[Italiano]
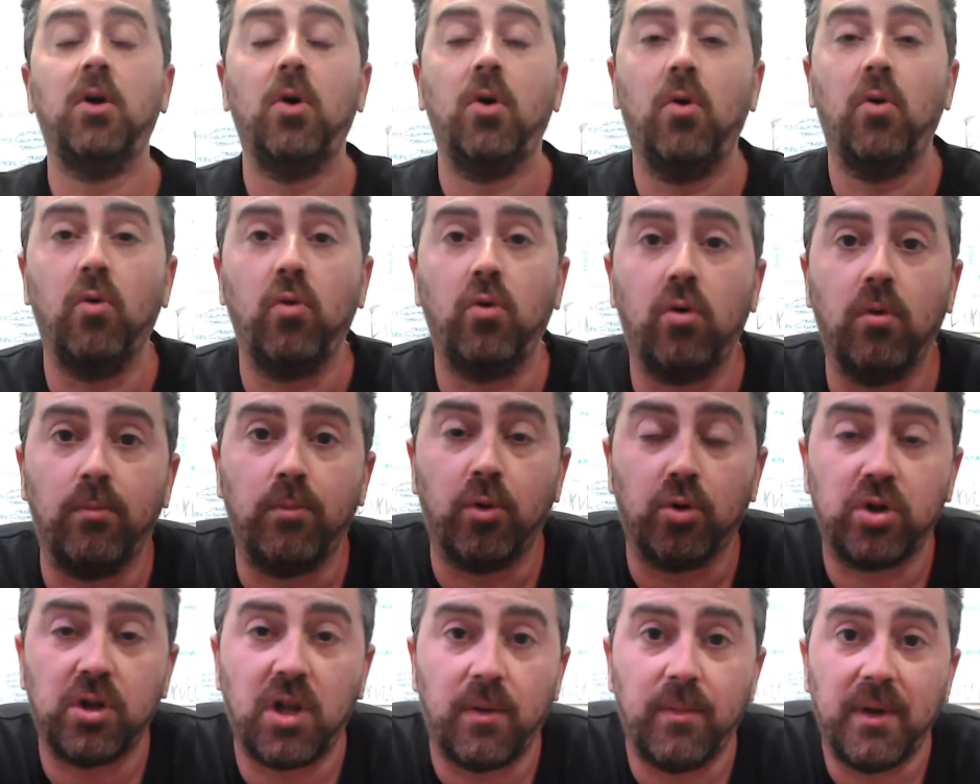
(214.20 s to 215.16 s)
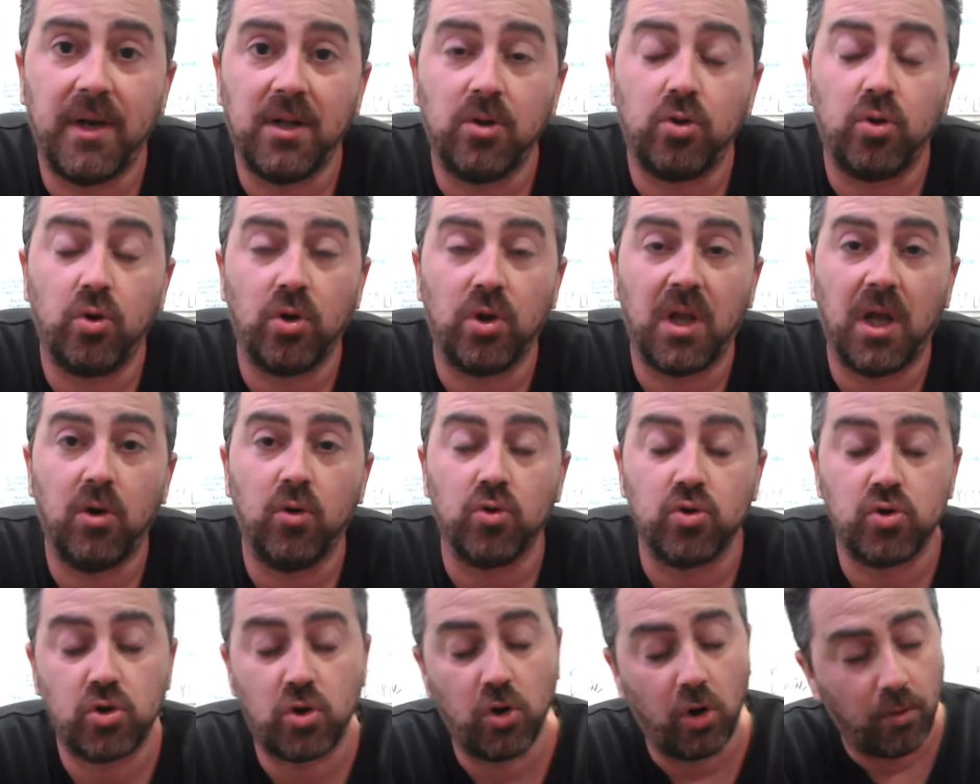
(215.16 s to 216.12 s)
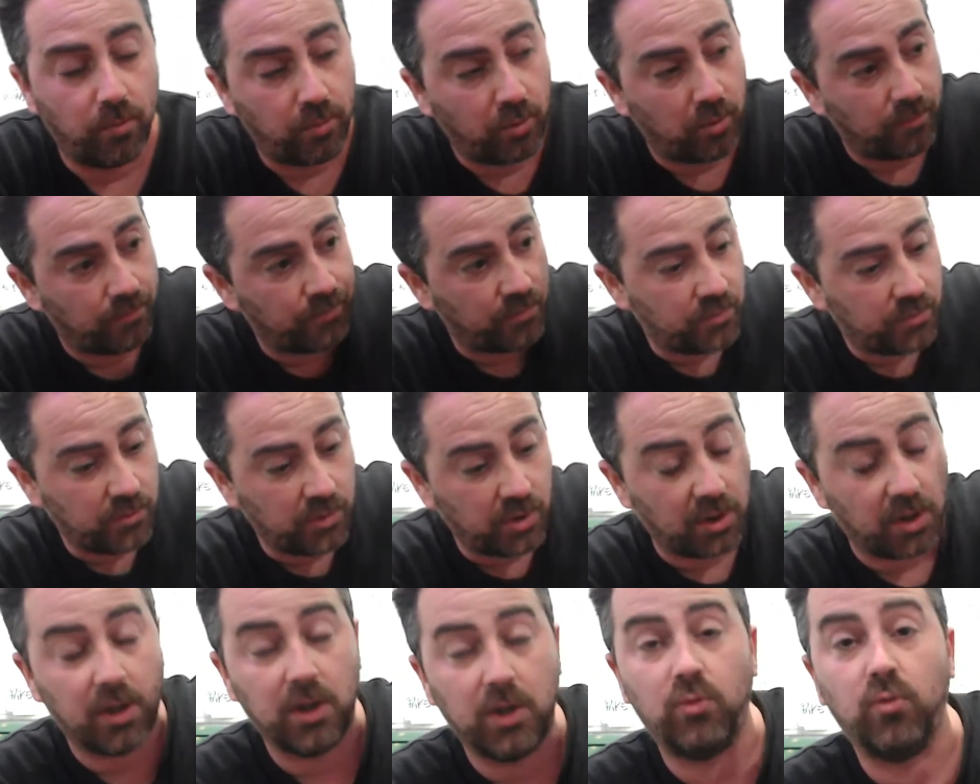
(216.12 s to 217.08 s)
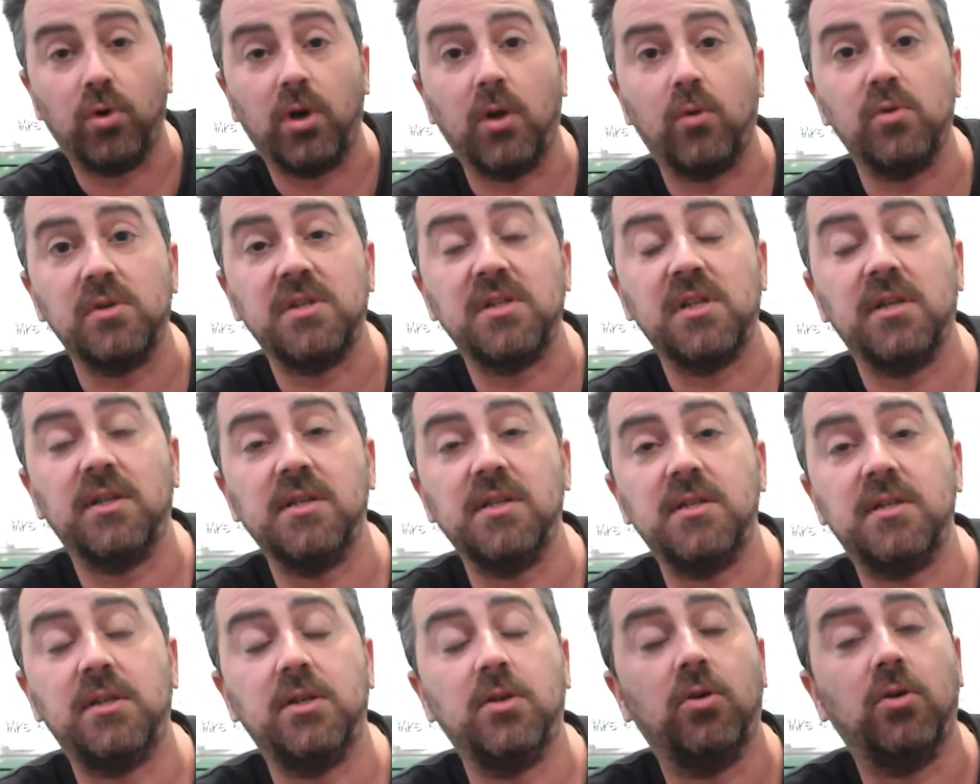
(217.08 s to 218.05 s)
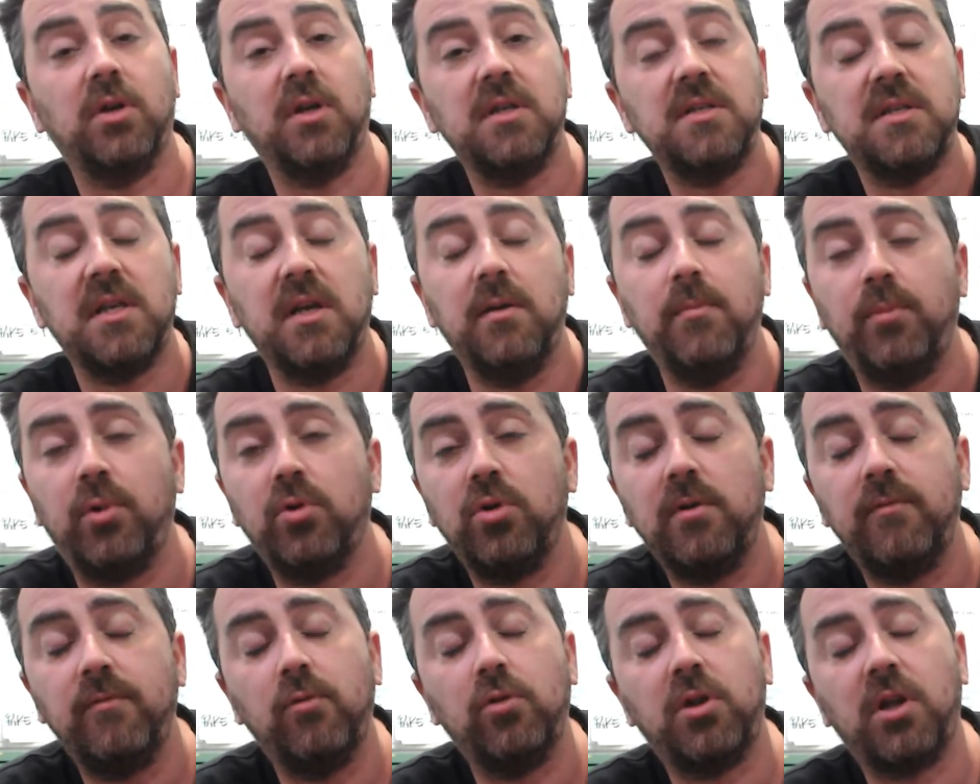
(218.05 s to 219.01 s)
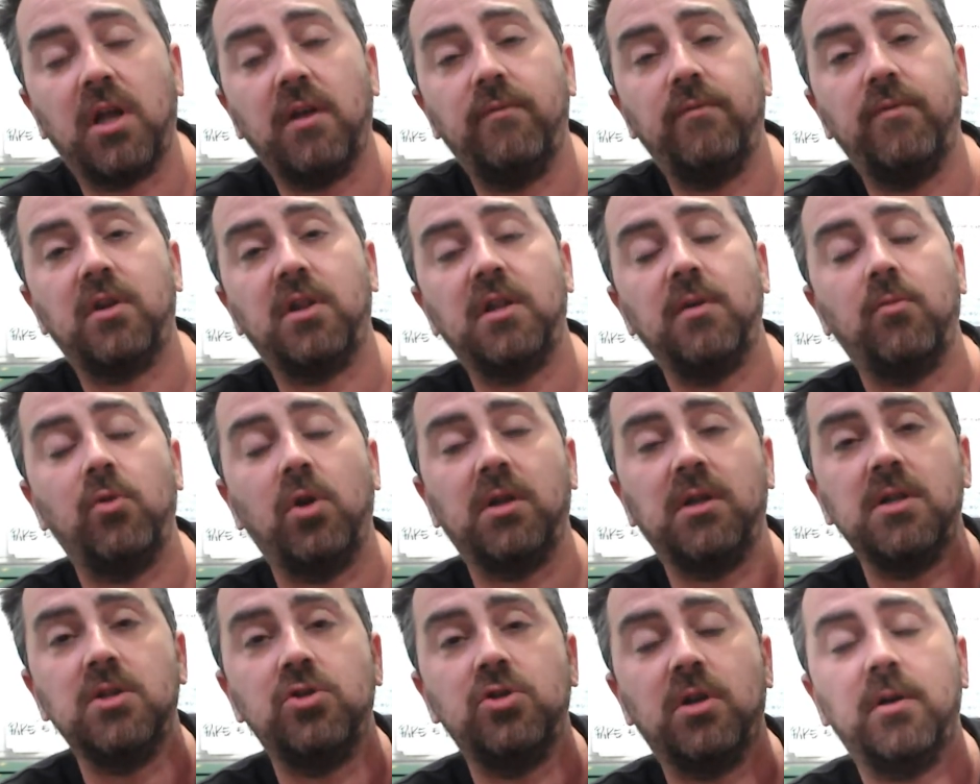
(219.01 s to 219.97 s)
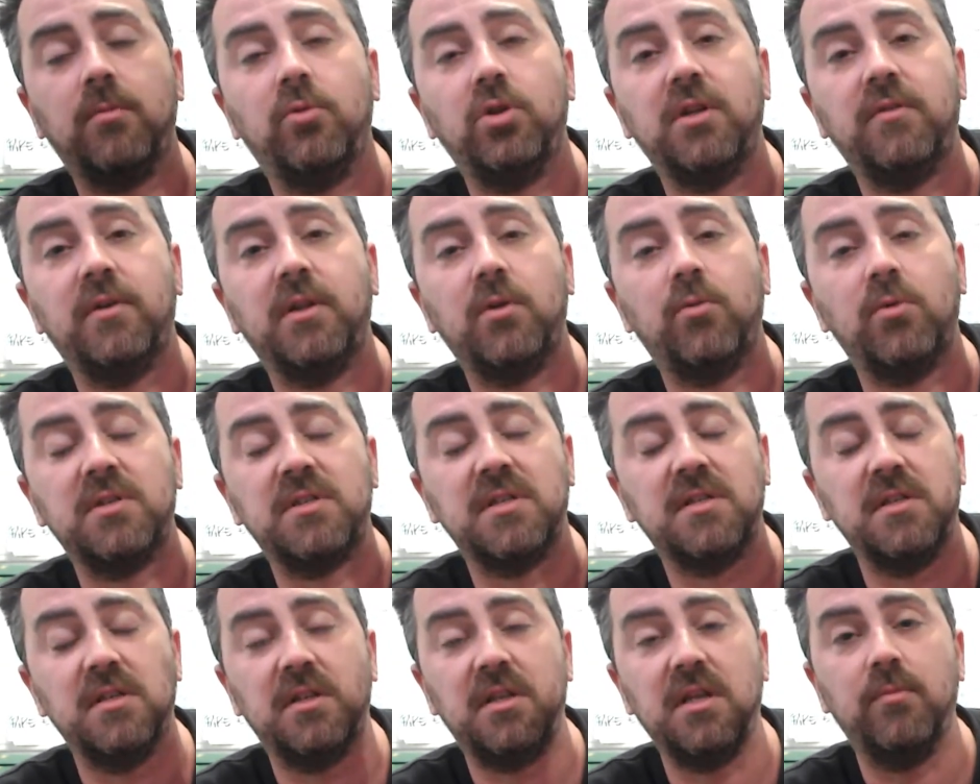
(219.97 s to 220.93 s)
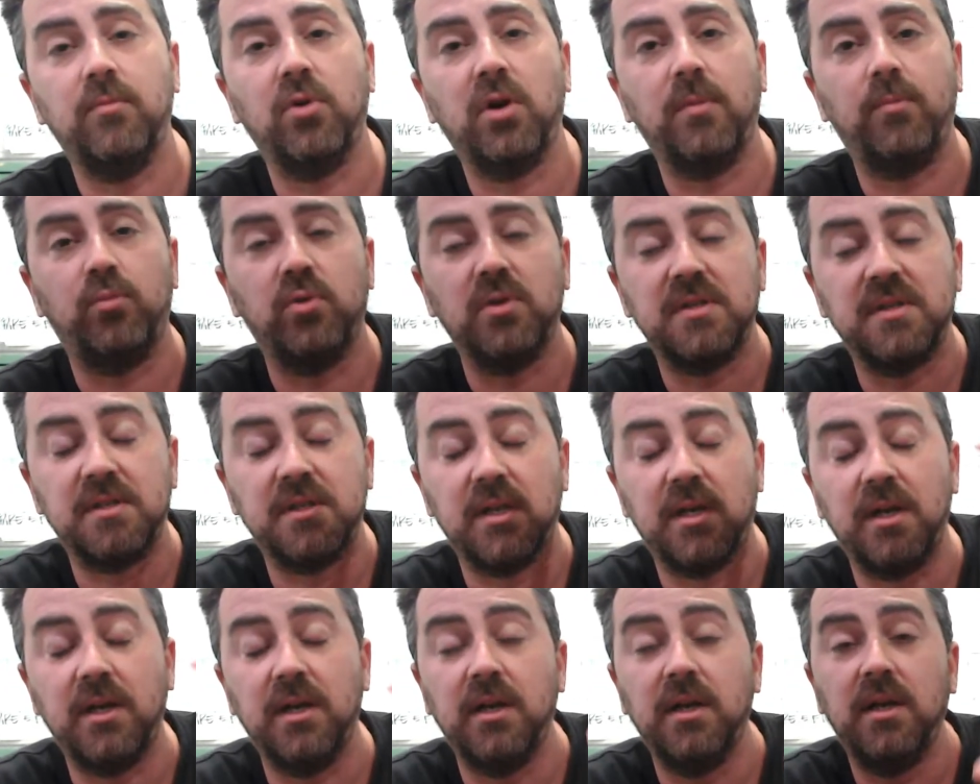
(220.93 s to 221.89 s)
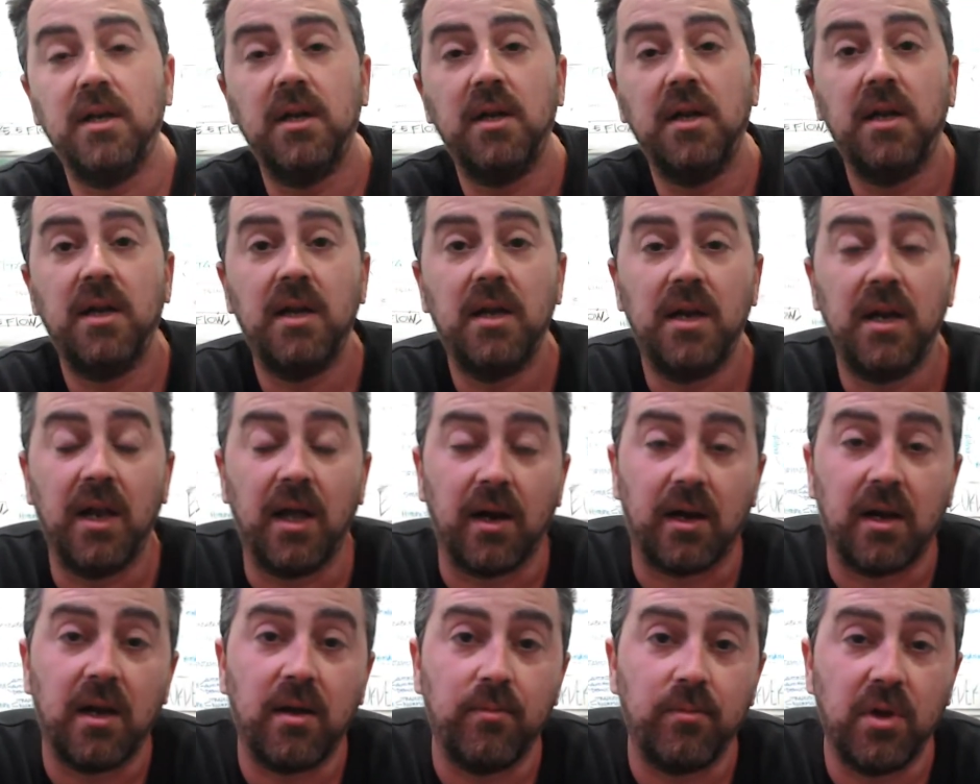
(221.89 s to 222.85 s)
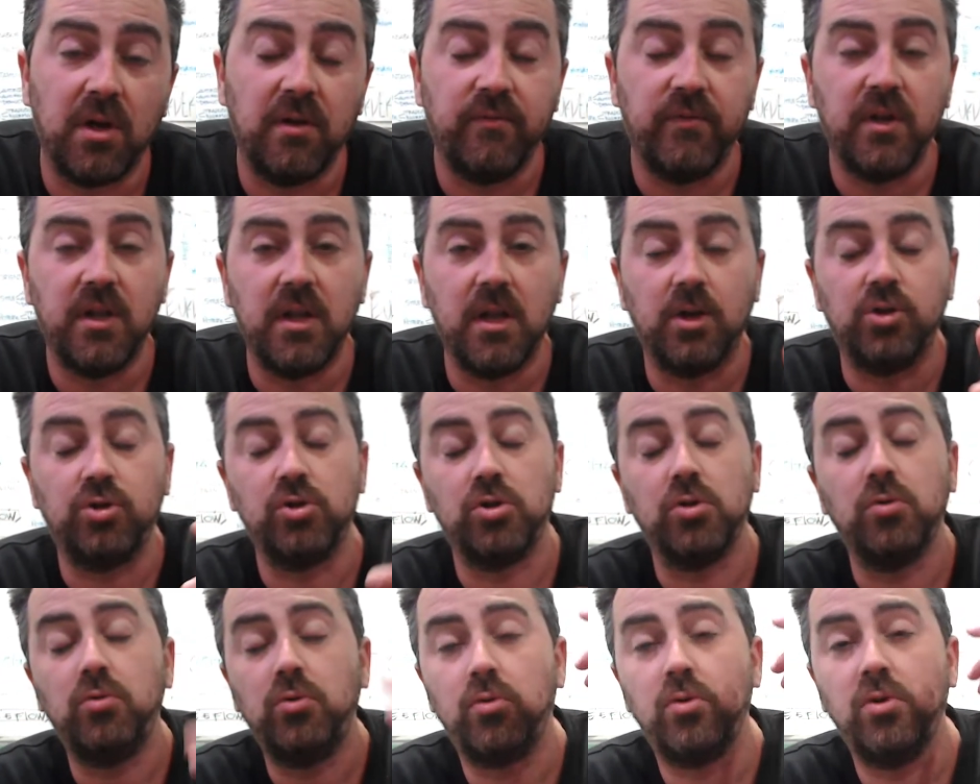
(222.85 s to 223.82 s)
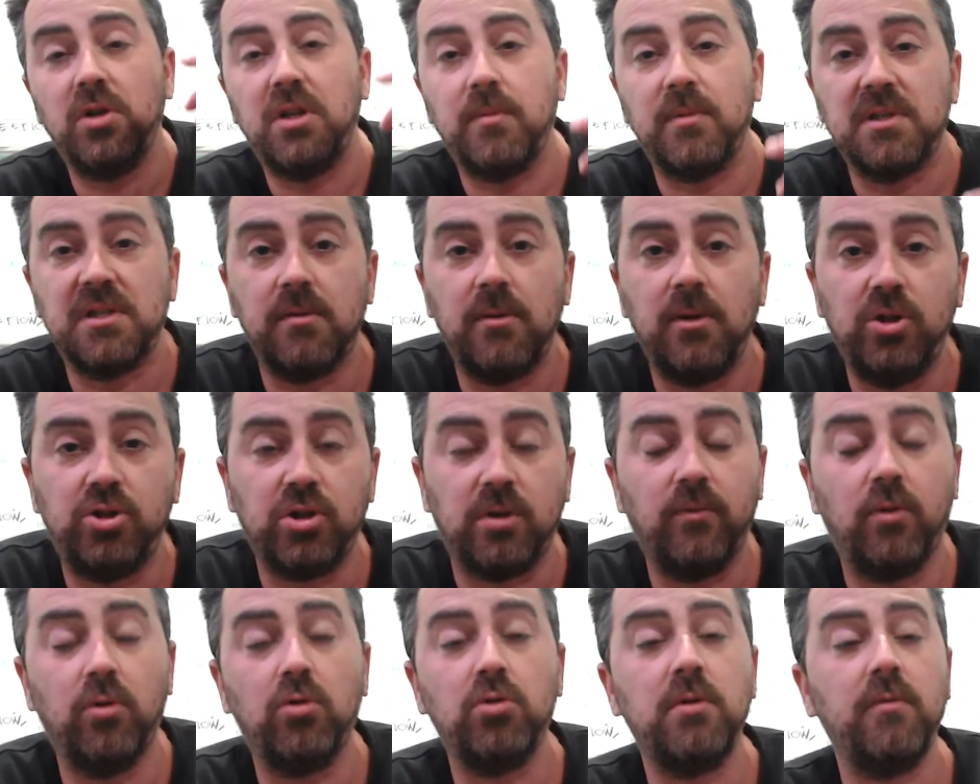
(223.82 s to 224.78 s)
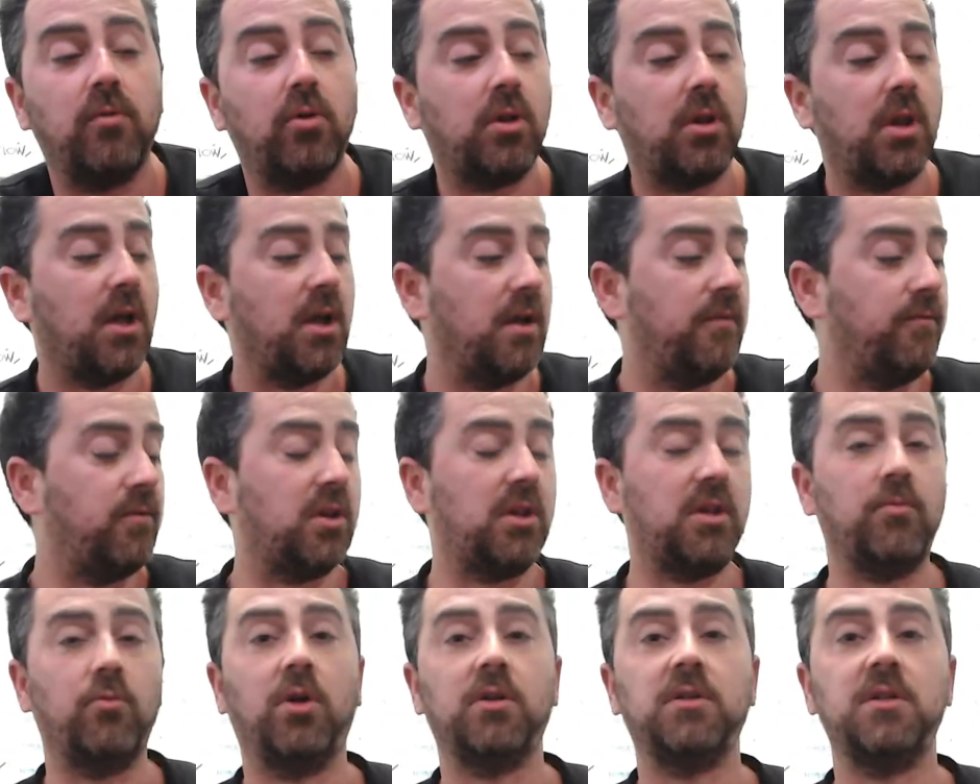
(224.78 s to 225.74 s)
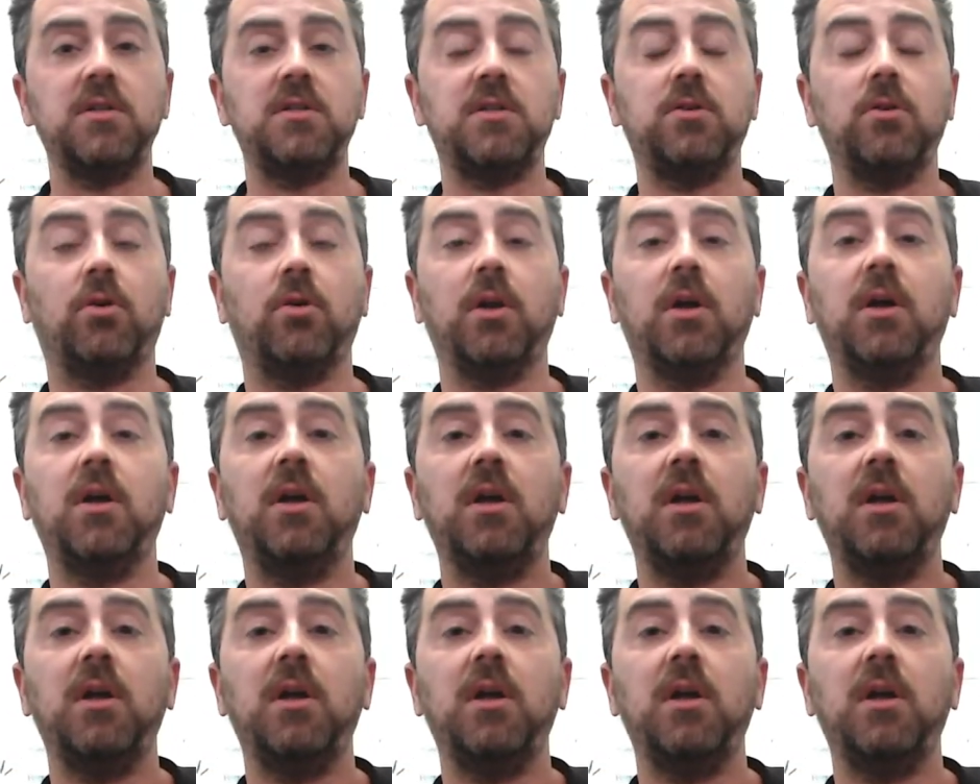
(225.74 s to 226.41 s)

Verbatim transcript: un comportamento che ha lo scopo di ridurre questa tensione sempre ogni volta che avvertiamo una tensione emotiva di qualsiasi tipo che può essere la rabbia, l'invidia, la giusta, tutto quello che ti passa per il cervello ogni volta che avvertiamo una tensione